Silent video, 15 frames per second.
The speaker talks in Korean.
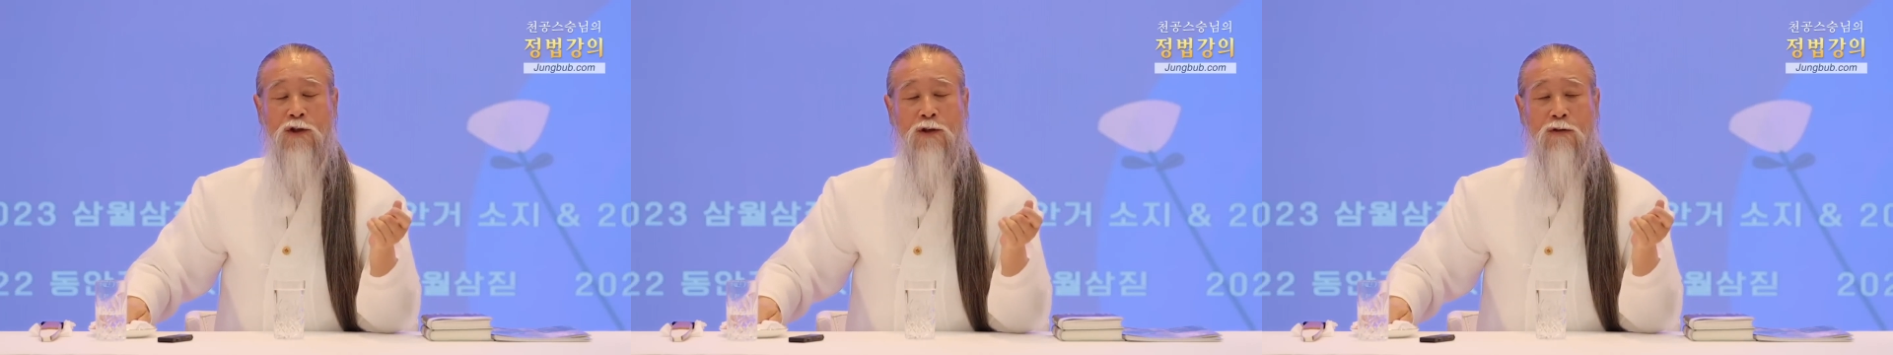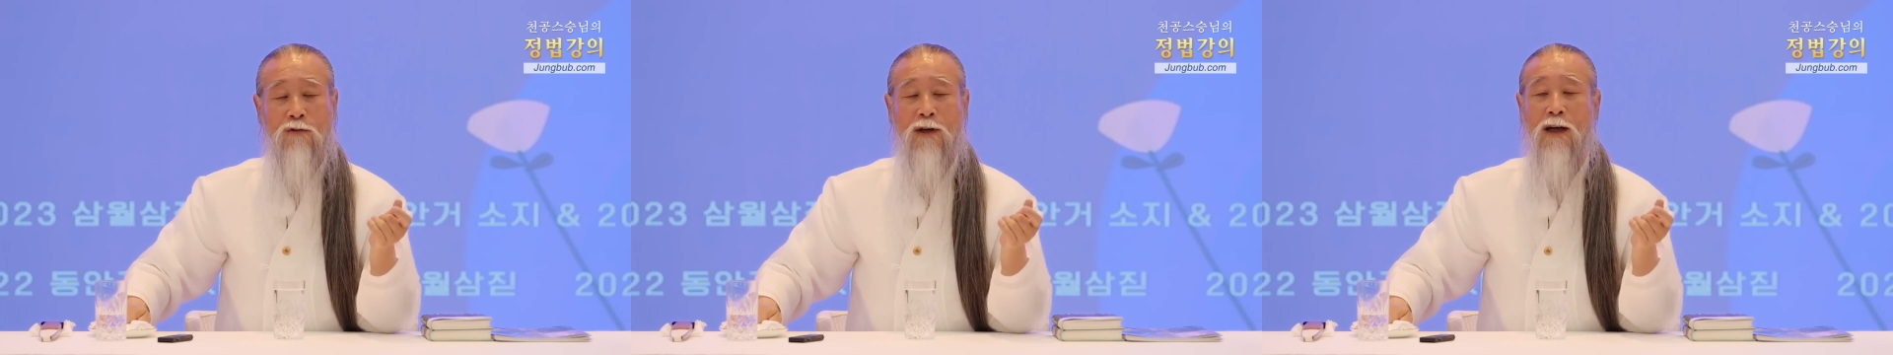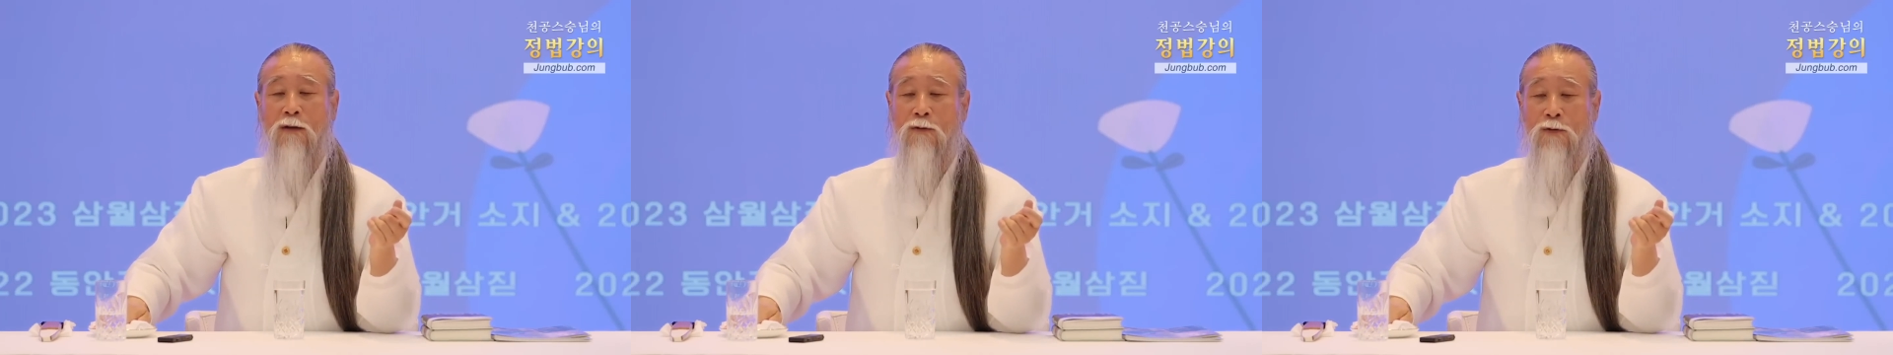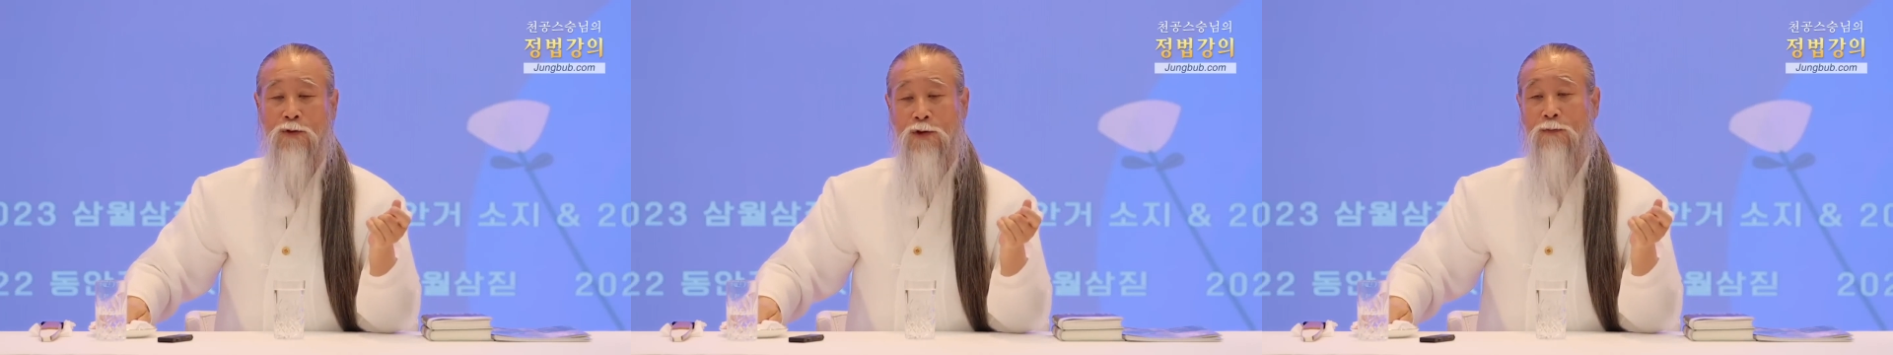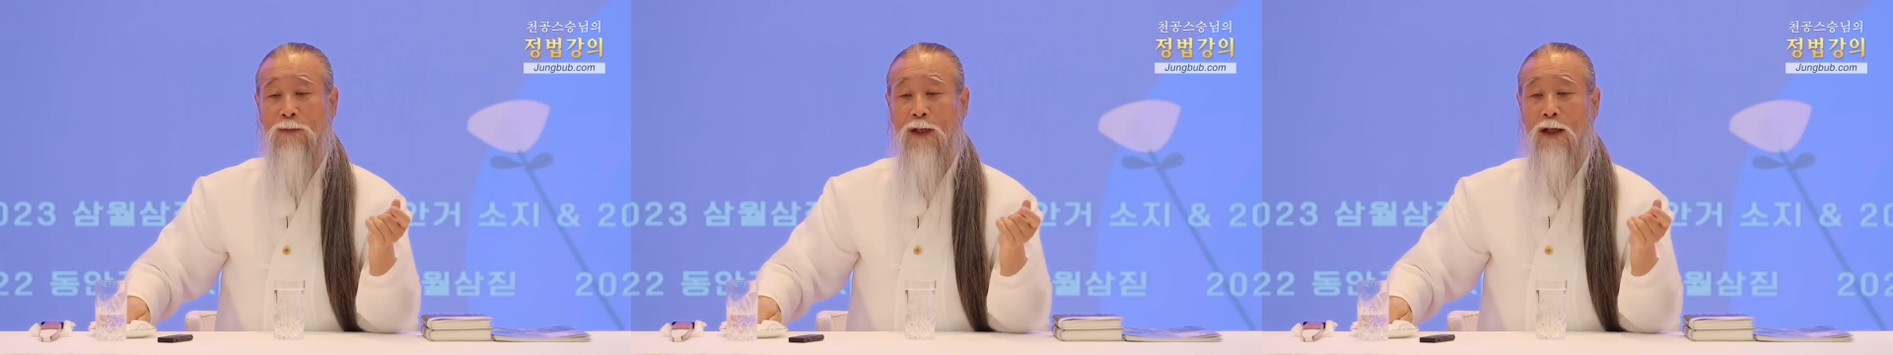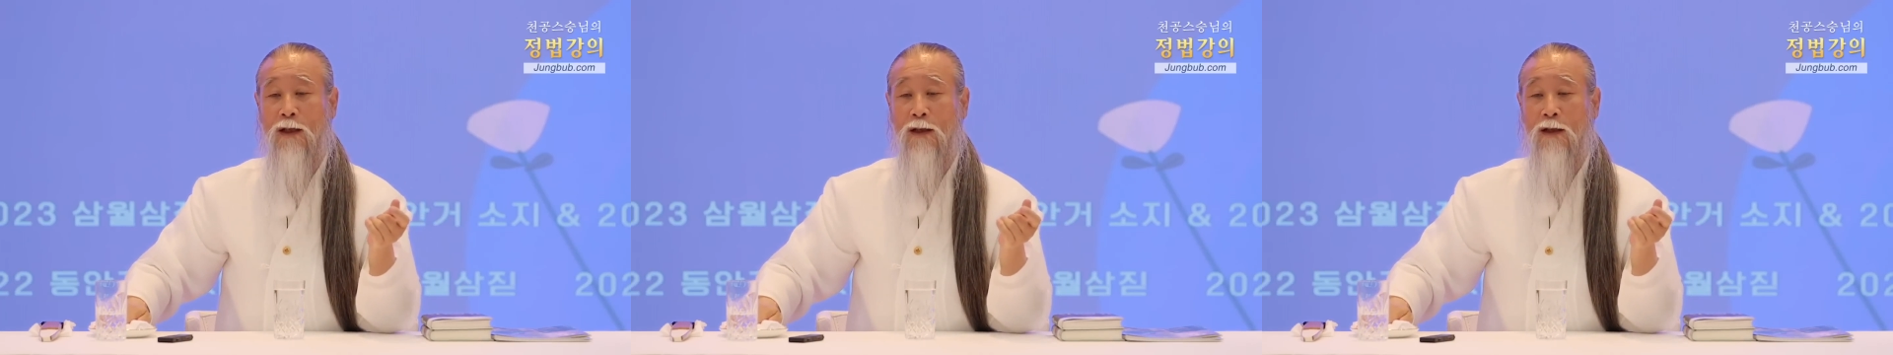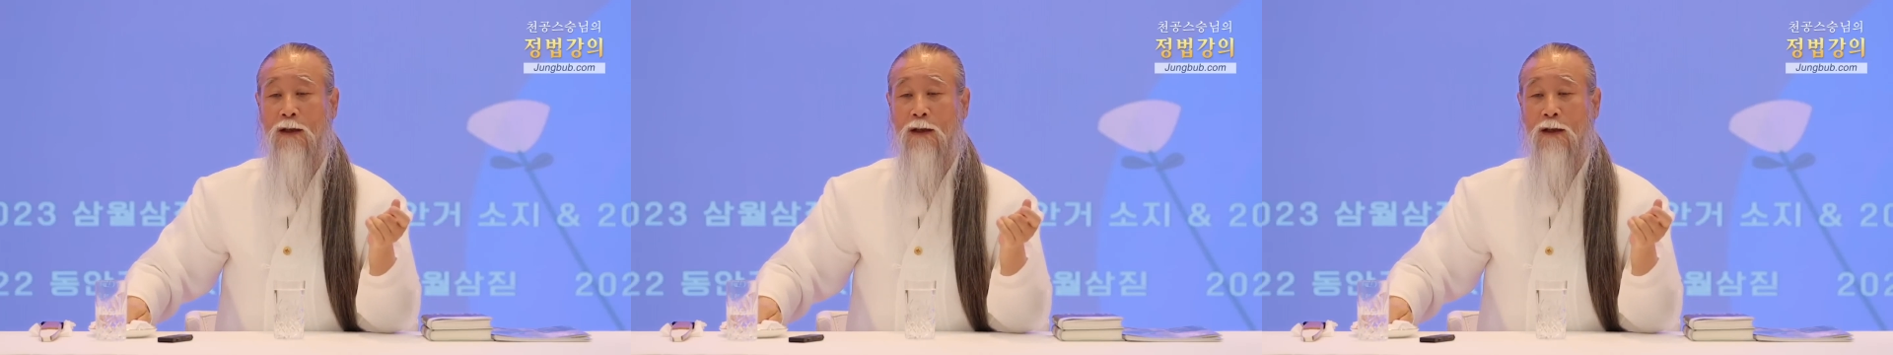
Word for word: 거룩한 곳입니다.